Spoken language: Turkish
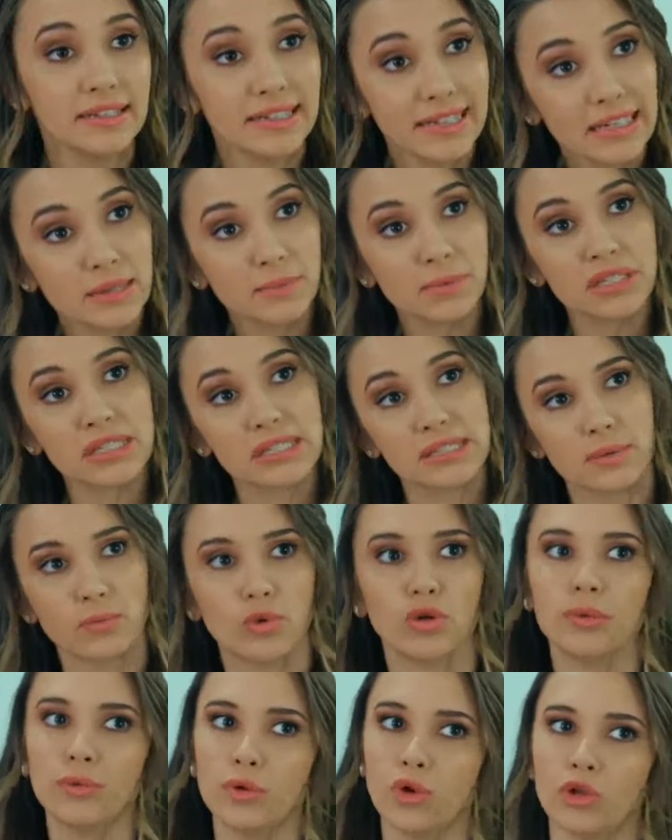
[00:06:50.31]
senin yine
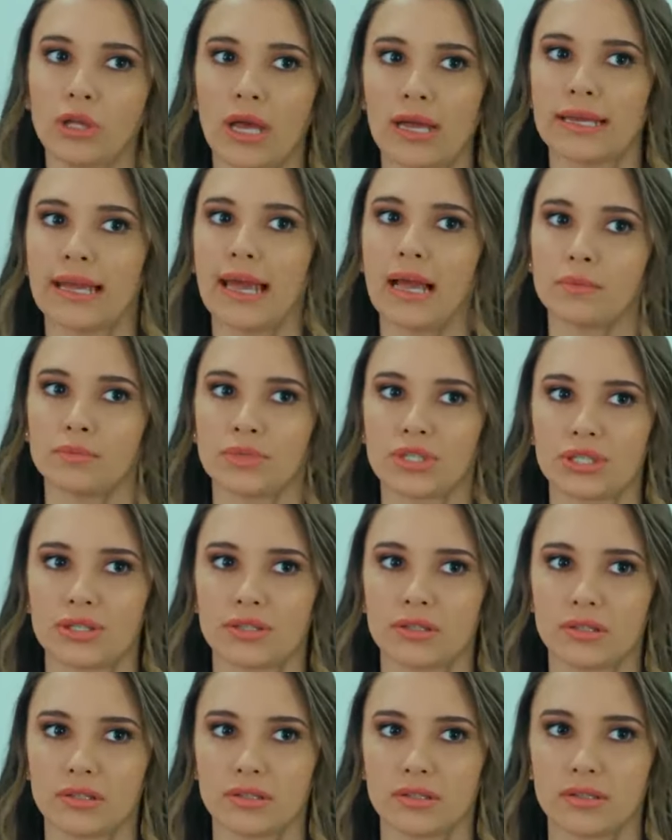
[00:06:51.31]
başına böyle bir olay gelmiş.
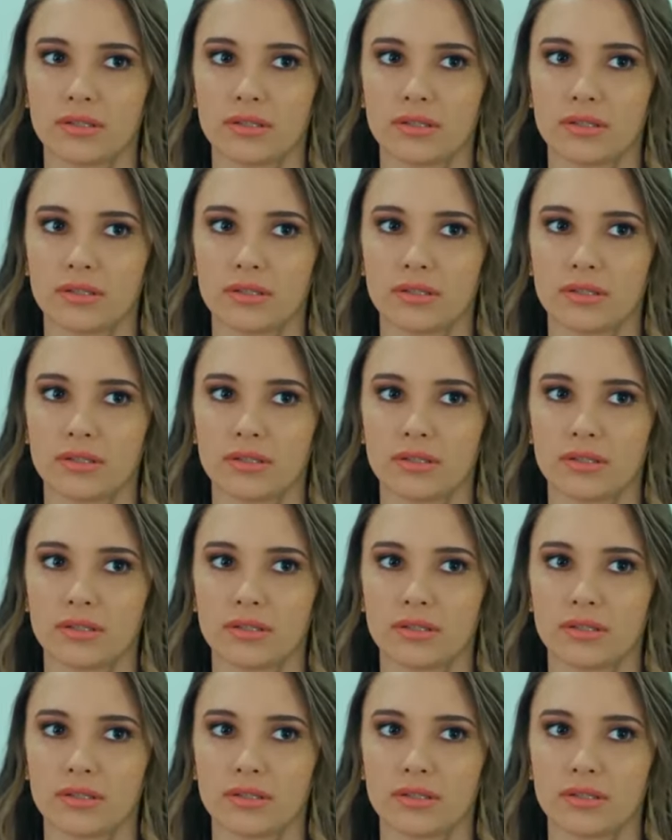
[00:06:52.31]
